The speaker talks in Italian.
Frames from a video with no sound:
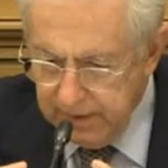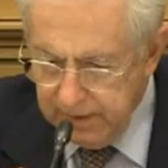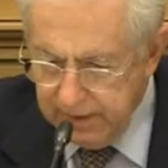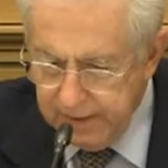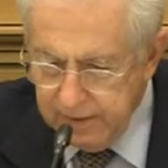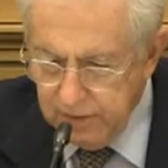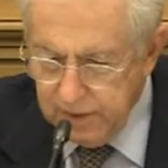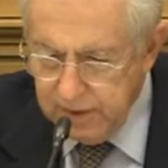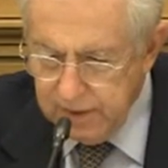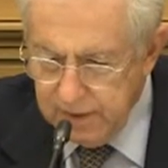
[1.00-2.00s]
Credo
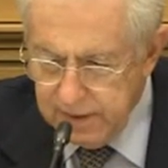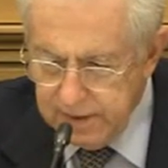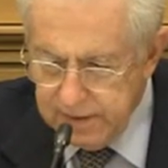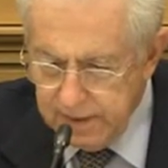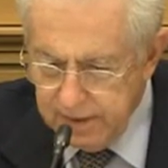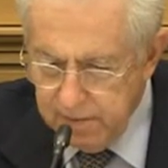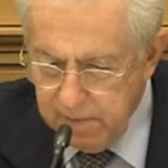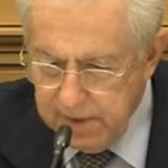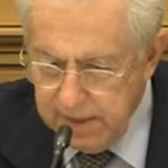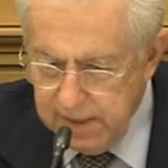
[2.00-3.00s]
che
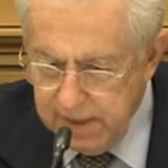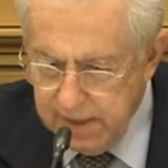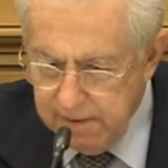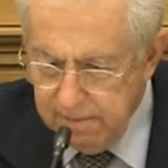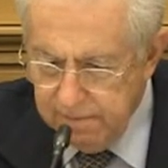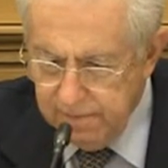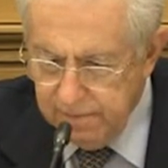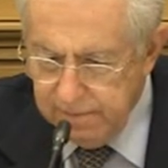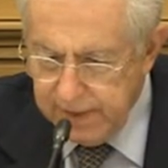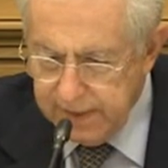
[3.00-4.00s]
sarebbe bene
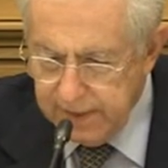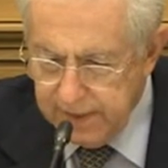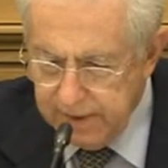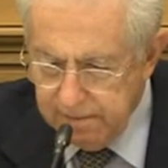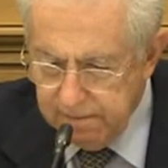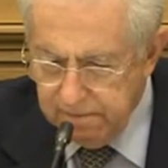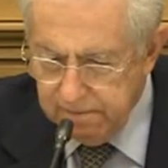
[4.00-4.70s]
fare